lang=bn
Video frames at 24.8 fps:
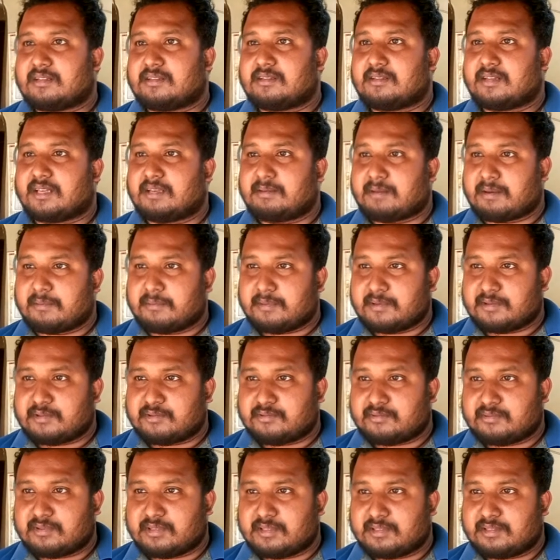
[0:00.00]
তো এইভাবে
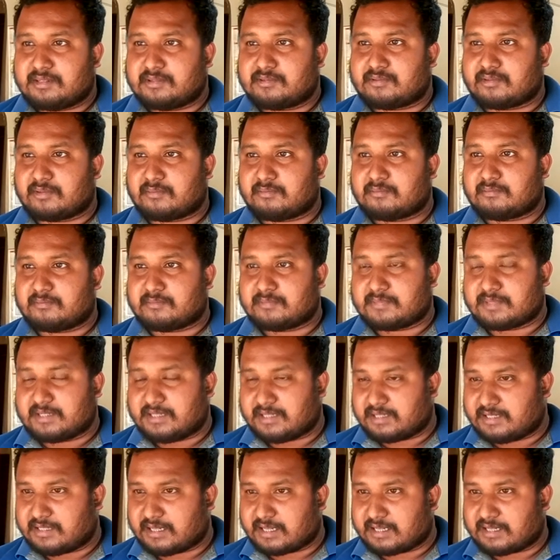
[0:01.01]
যদি সব
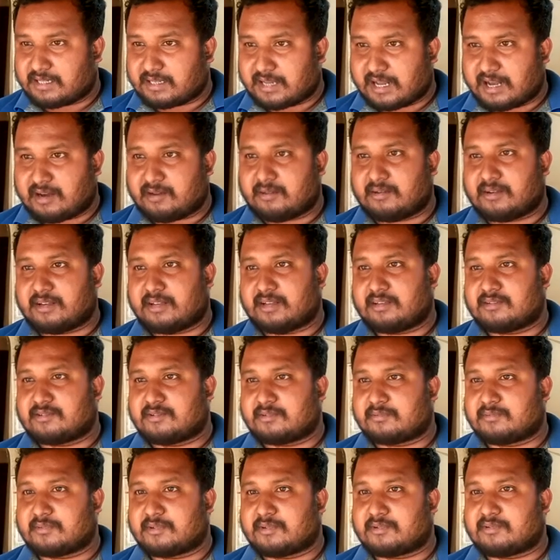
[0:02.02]
ঠিকঠাক না হয়
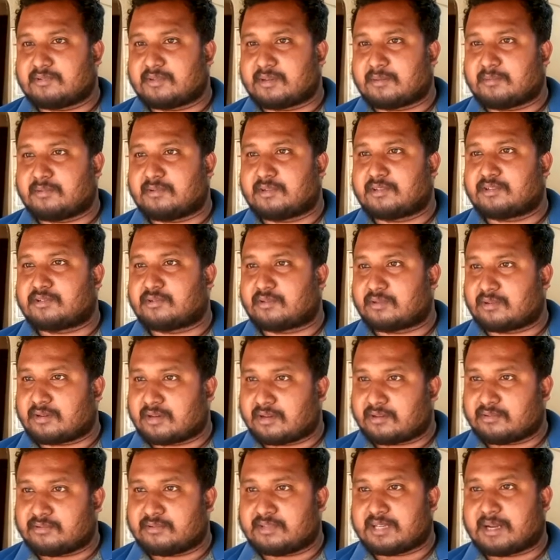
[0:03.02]
এসব কিছু এবং কি
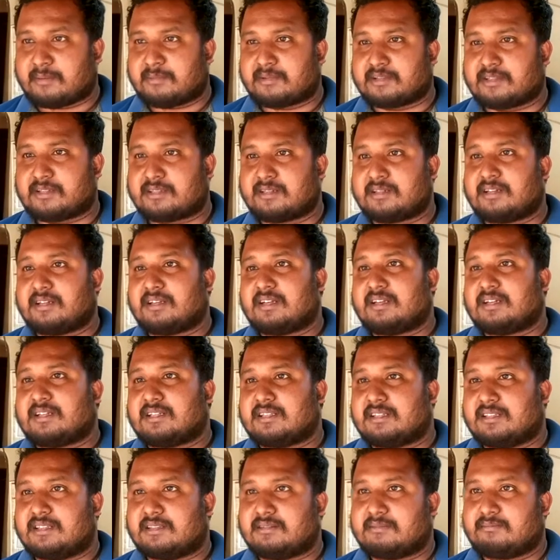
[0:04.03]
সরকারও যদি আমাদের
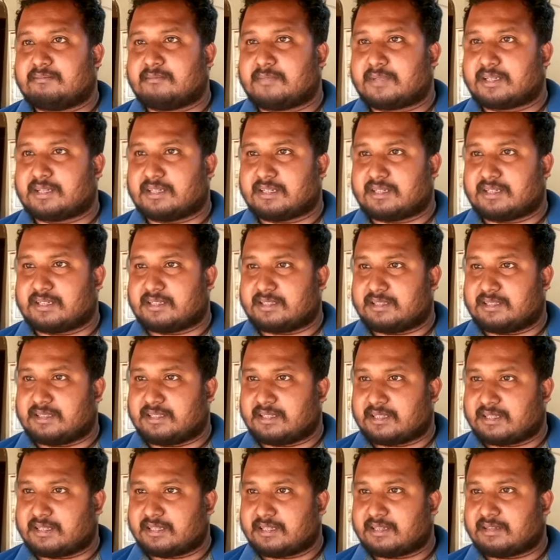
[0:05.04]
মানে
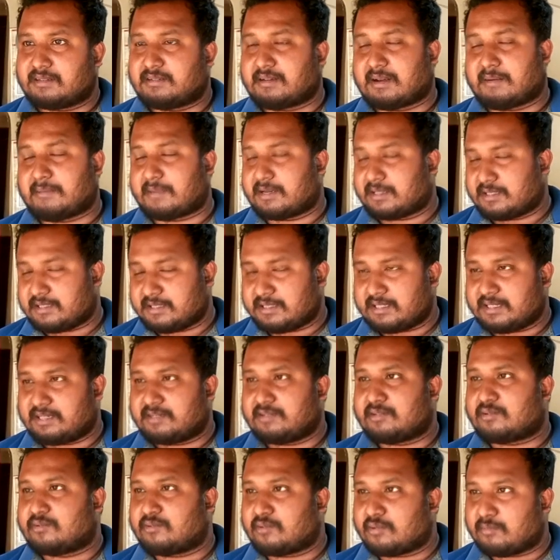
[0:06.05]
দেখে আমাদের দিকে
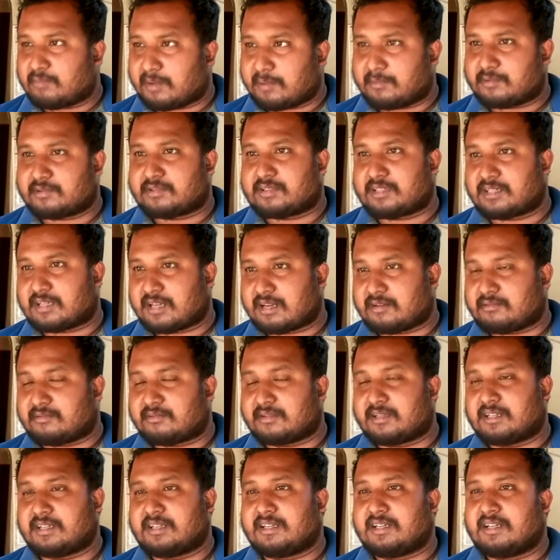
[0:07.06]
যদি কোনো ব্যবস্থা না
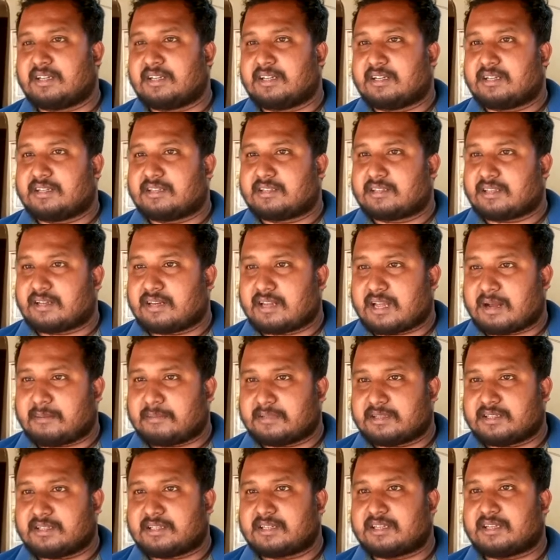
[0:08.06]
করে তাহলে
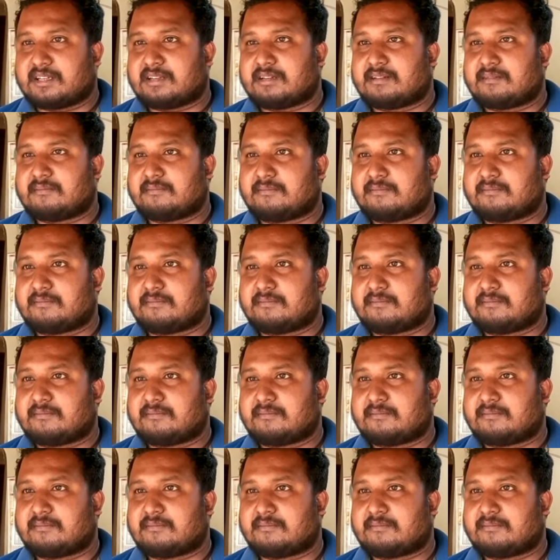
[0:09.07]
আমাদেরকে